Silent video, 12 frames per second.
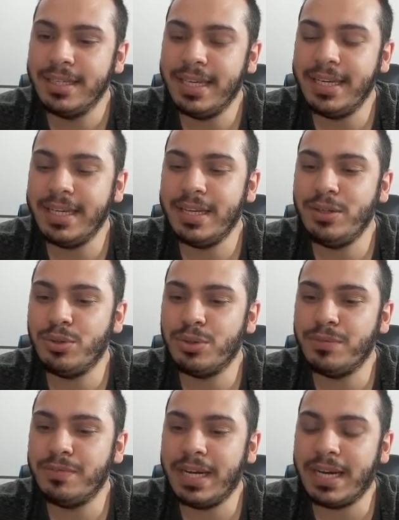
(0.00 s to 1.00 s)
Geri
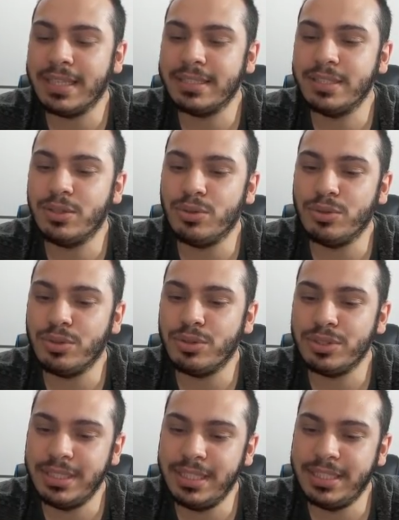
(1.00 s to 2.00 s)
geliyorum ve artık onu
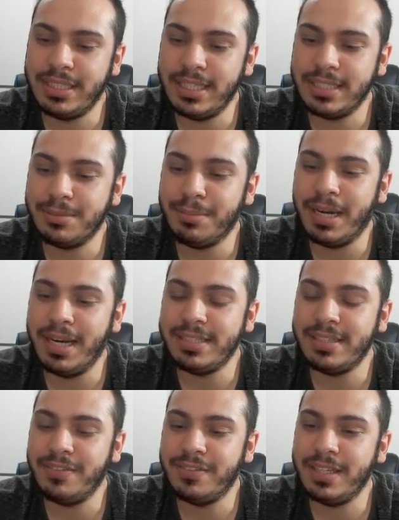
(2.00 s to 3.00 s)
sileceğiz
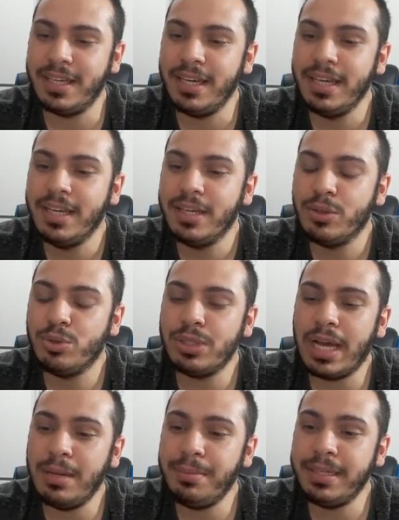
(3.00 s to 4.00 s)
maalesef ki.
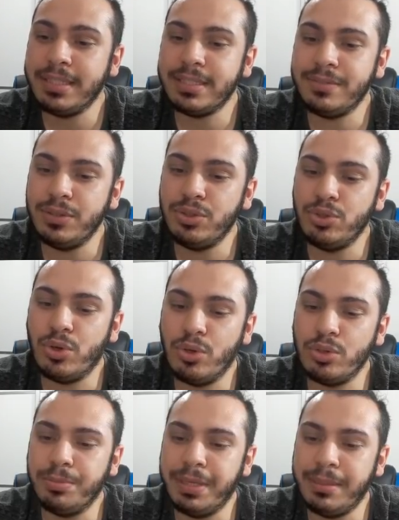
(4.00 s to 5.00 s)
Güzel bir video
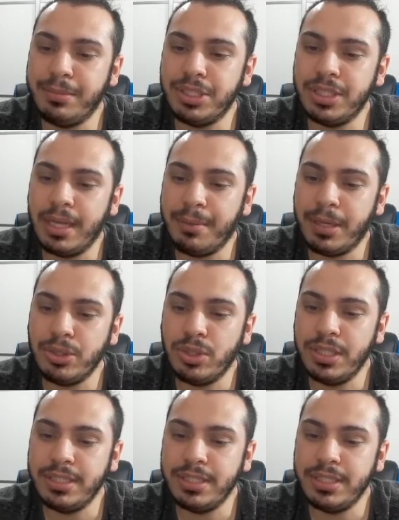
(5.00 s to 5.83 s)
oldu benim için. Hemen şöyle